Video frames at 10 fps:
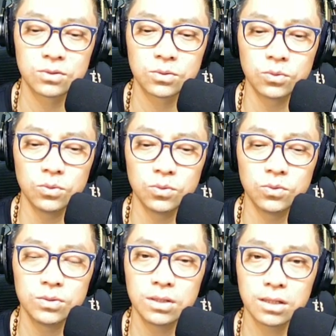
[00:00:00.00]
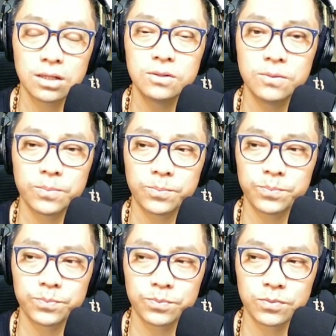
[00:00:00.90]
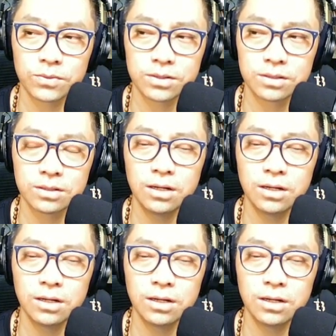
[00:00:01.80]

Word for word: của những cái thứ nó